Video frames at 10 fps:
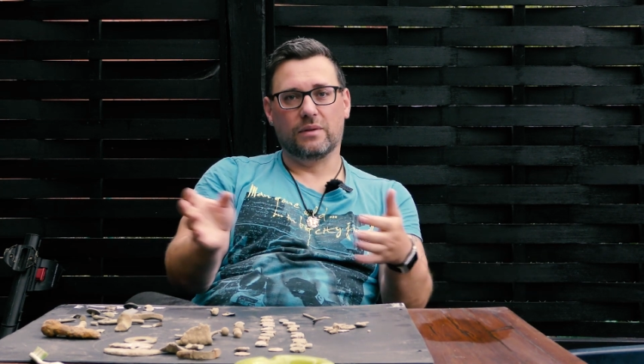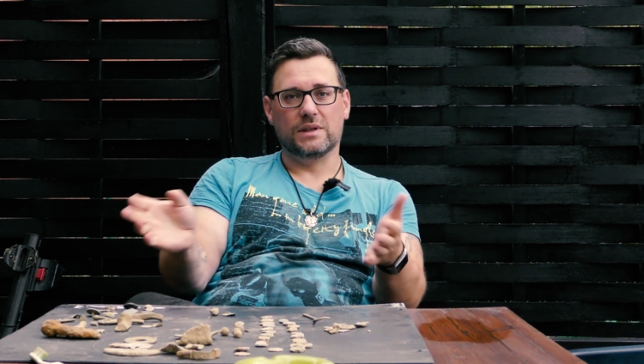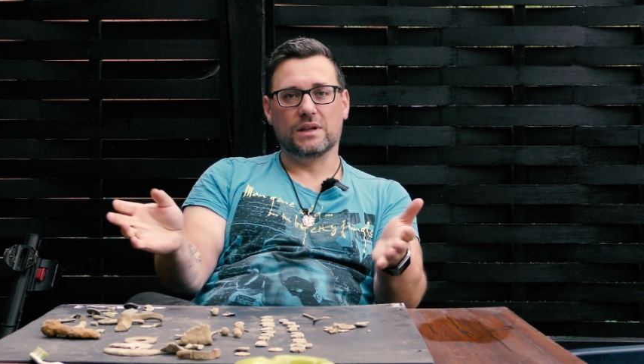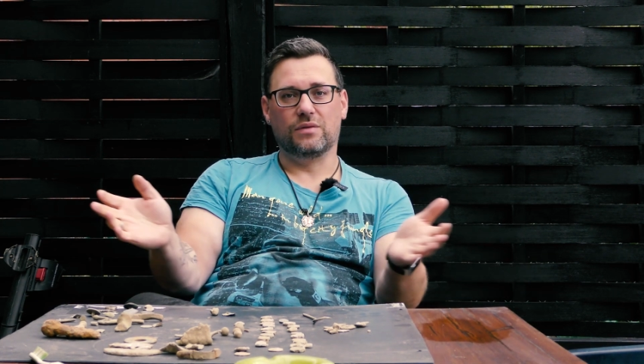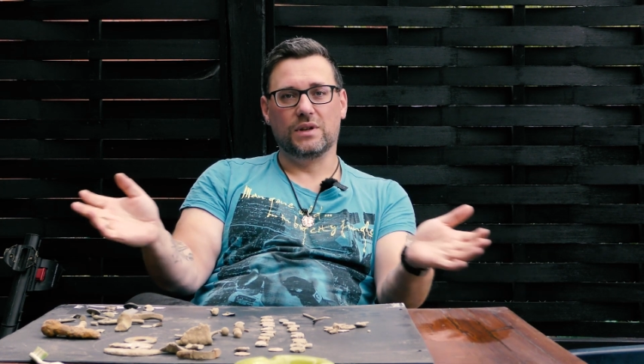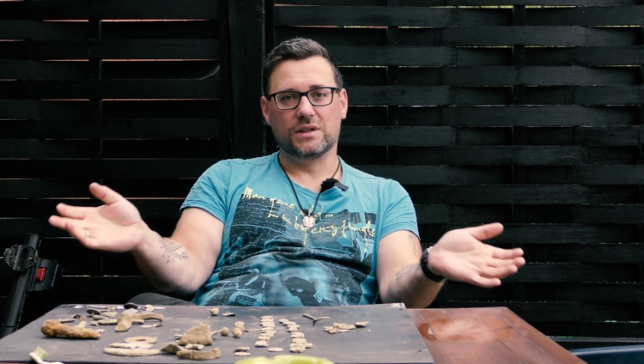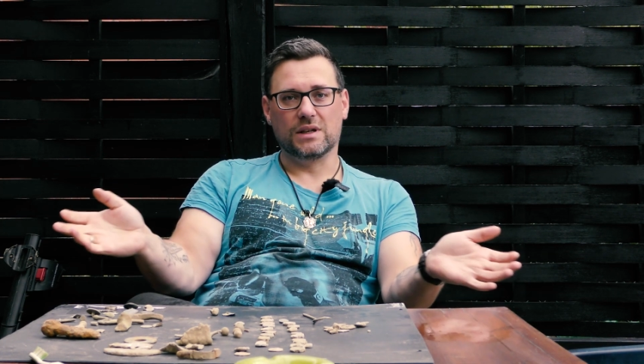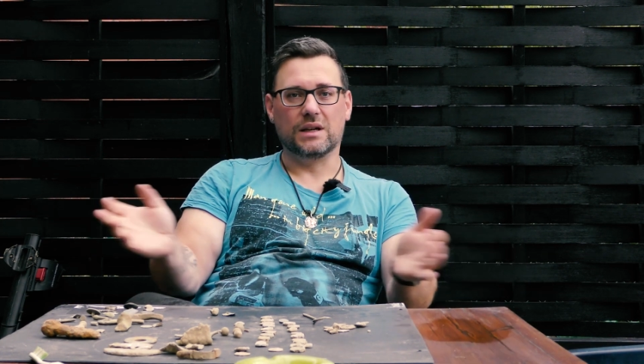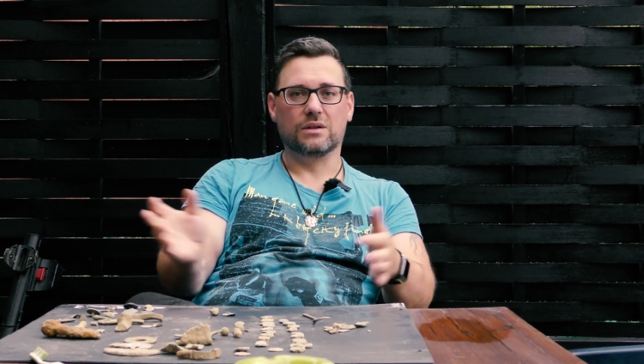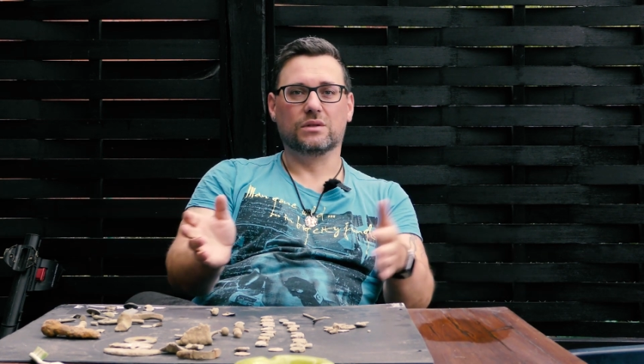weil wie gesagt vier
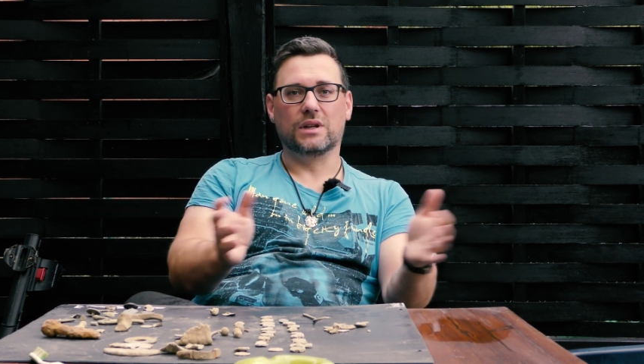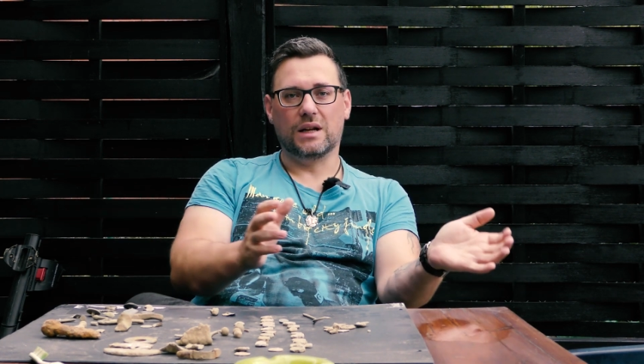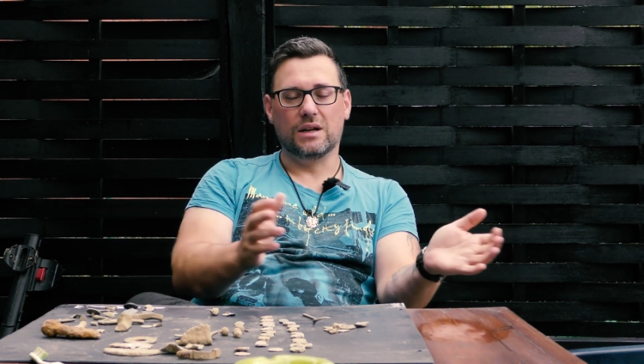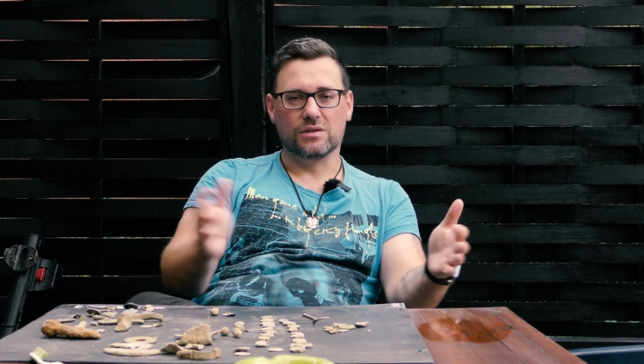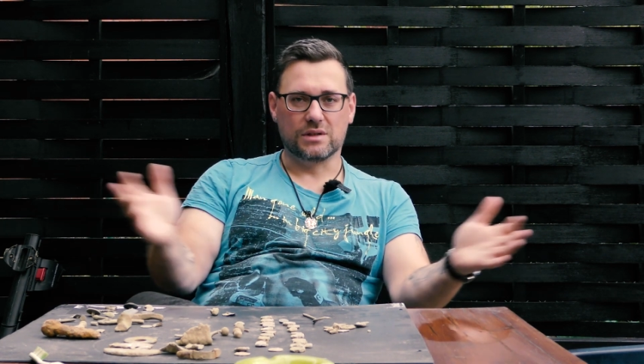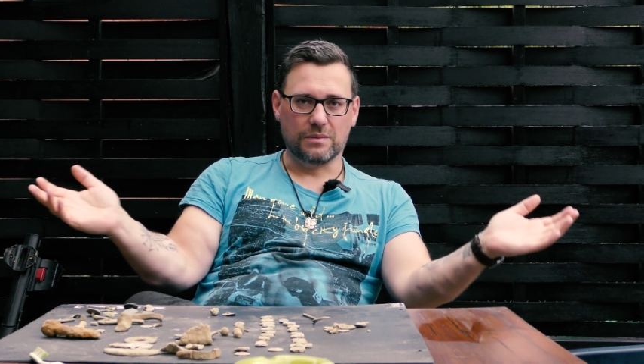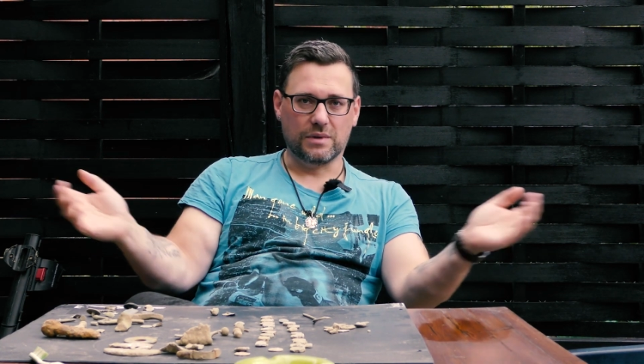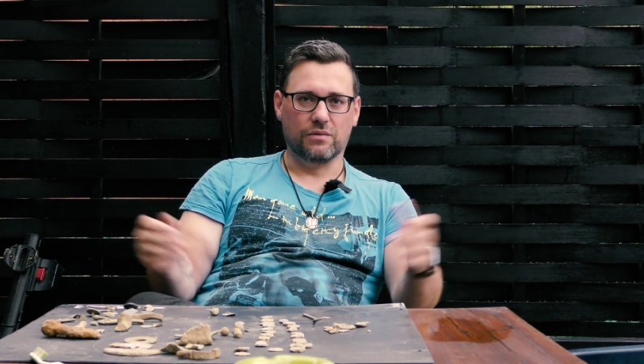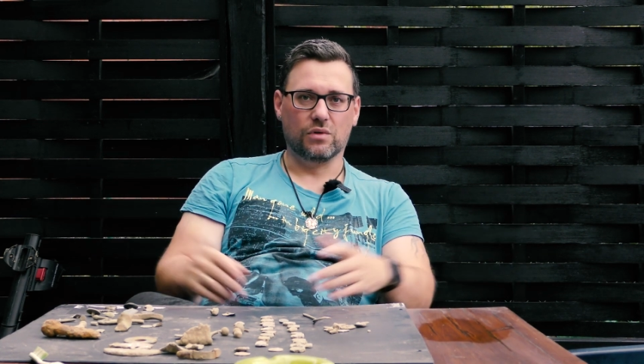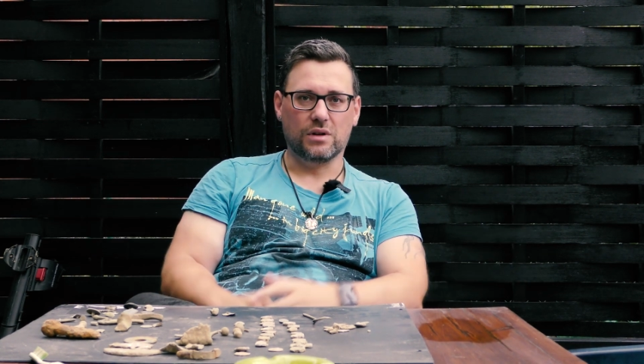Tage und dann alles zusammen,
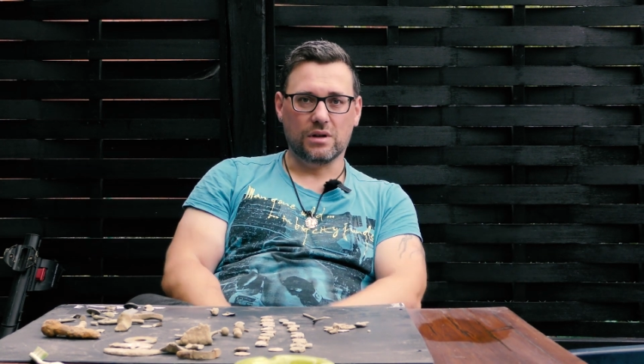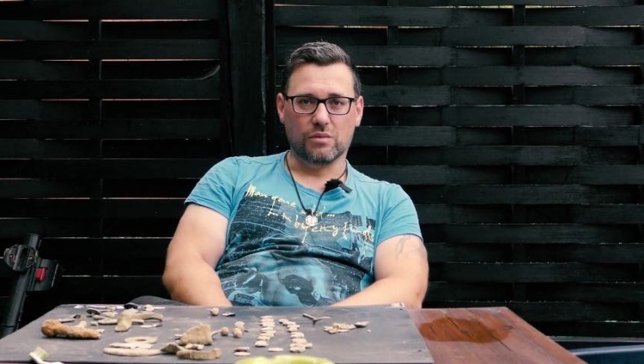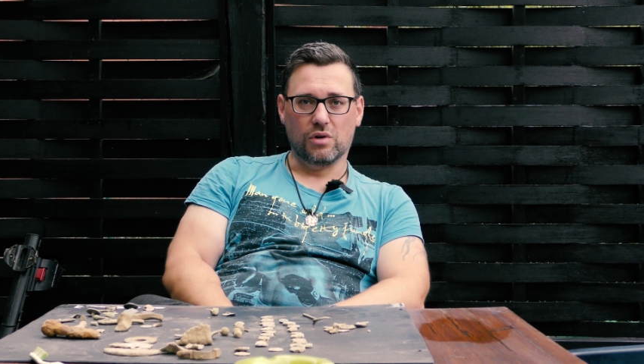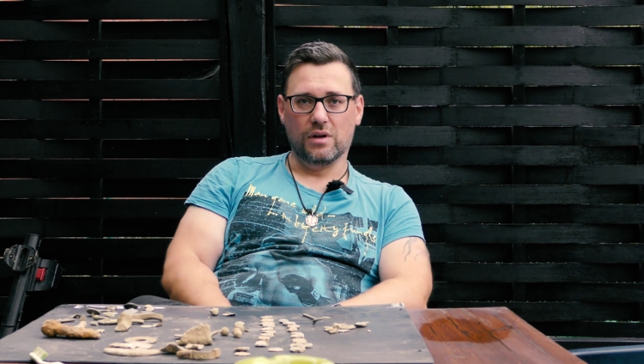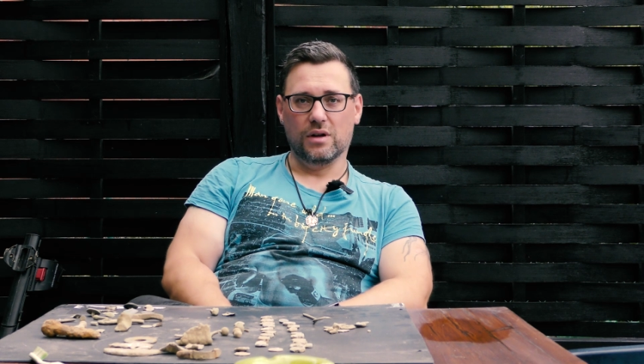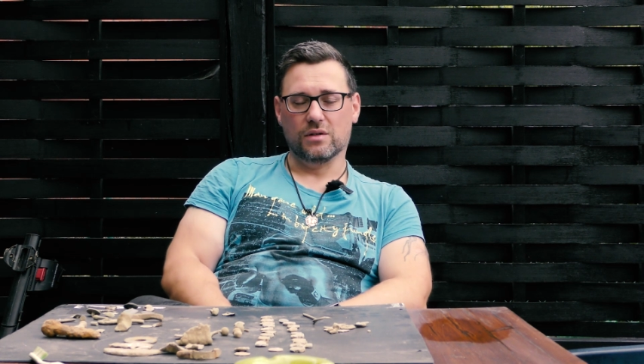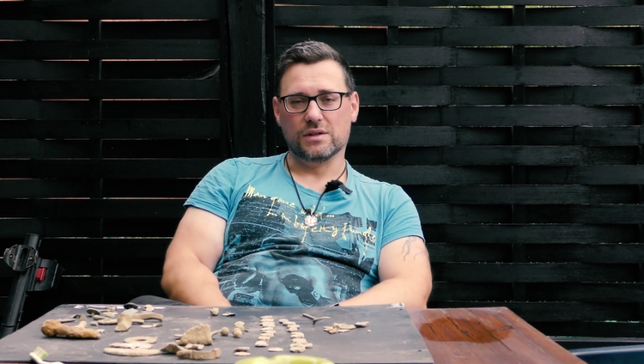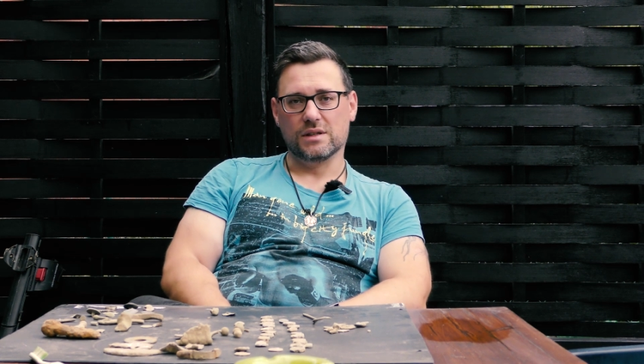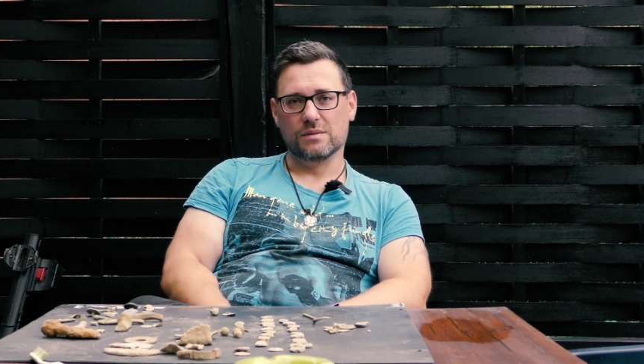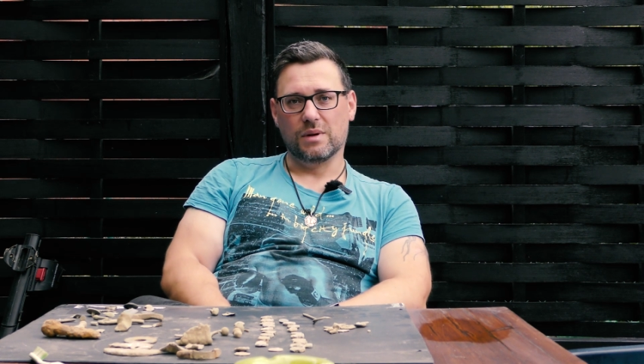dann würdet ihr morgen hier noch
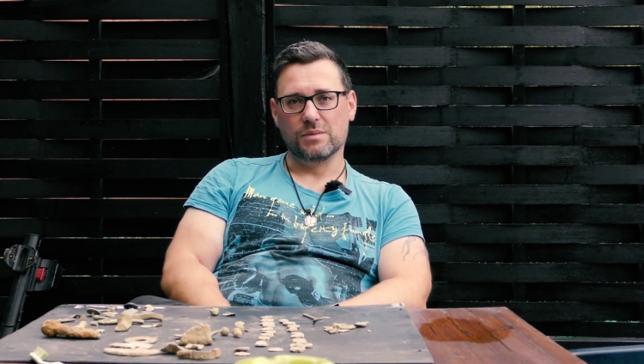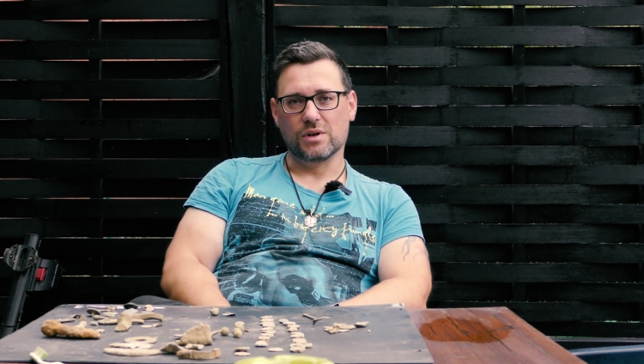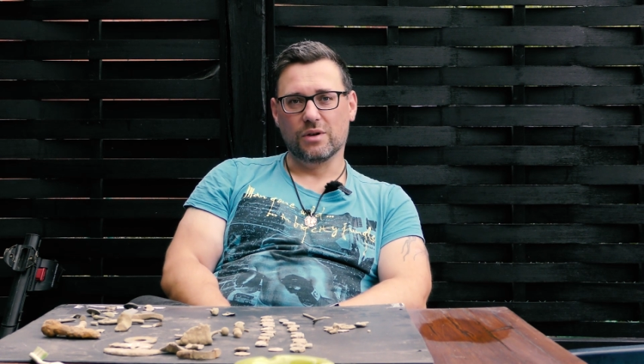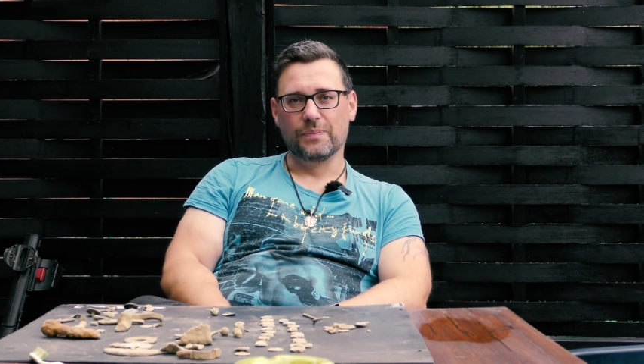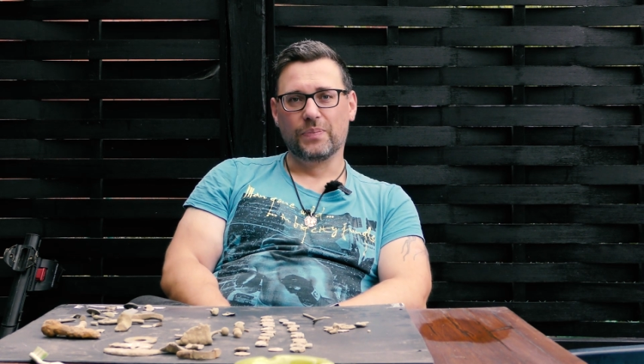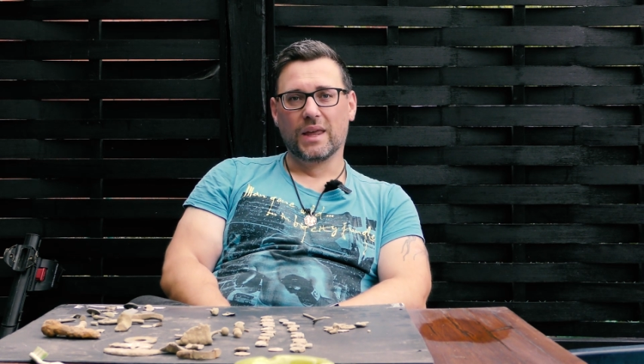sitzen beim Schauen.